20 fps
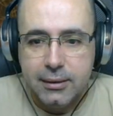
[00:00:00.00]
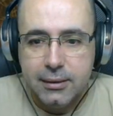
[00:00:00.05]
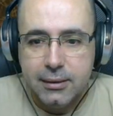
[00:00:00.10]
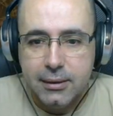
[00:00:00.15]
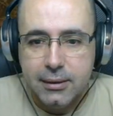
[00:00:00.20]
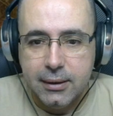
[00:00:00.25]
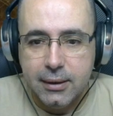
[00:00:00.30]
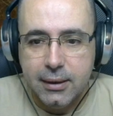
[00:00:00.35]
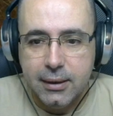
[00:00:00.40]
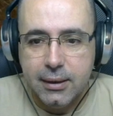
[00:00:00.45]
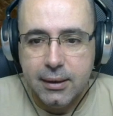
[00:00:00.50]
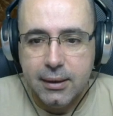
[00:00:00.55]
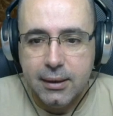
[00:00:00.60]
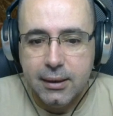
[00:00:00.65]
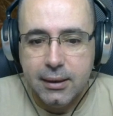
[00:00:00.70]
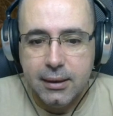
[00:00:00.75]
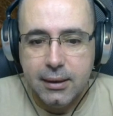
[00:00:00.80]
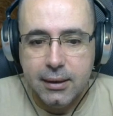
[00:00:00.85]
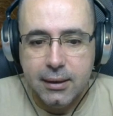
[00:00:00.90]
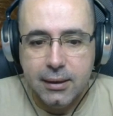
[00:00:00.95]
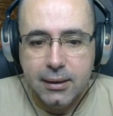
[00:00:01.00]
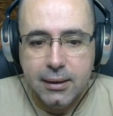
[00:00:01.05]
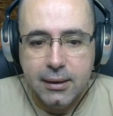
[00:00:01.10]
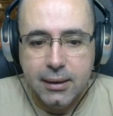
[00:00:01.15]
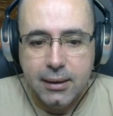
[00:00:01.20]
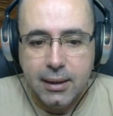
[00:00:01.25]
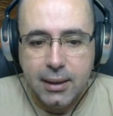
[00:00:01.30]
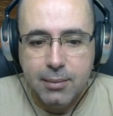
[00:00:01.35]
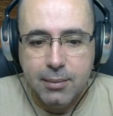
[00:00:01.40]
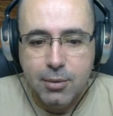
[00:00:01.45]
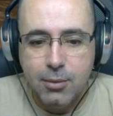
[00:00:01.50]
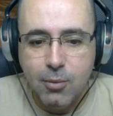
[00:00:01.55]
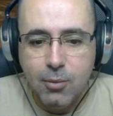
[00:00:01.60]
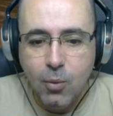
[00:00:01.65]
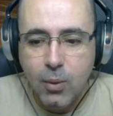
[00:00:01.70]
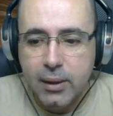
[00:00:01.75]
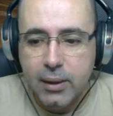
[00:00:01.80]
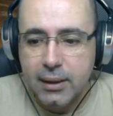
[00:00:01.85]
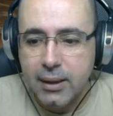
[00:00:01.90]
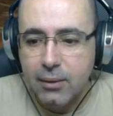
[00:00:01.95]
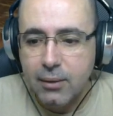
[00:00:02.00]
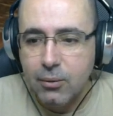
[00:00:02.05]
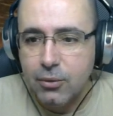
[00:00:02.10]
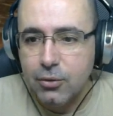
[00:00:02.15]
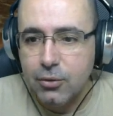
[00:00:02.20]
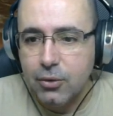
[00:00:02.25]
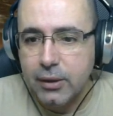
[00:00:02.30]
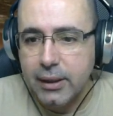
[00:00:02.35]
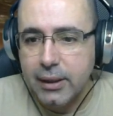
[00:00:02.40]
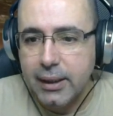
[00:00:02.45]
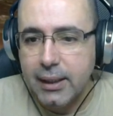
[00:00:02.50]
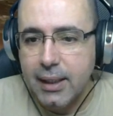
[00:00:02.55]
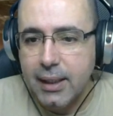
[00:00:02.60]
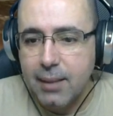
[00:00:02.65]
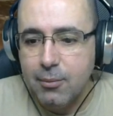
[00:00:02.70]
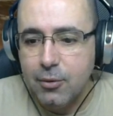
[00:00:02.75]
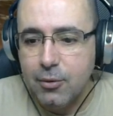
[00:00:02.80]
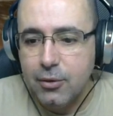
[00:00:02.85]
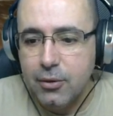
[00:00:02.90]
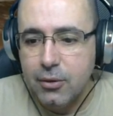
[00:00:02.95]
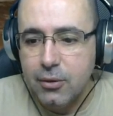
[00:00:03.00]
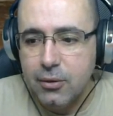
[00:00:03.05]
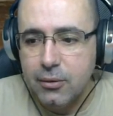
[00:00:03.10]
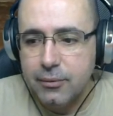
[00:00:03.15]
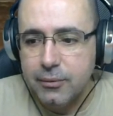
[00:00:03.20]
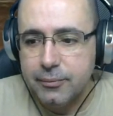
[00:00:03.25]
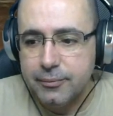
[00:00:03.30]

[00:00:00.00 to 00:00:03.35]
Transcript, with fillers: Eh, aquí podemos guardar cuando queramos, ¿no?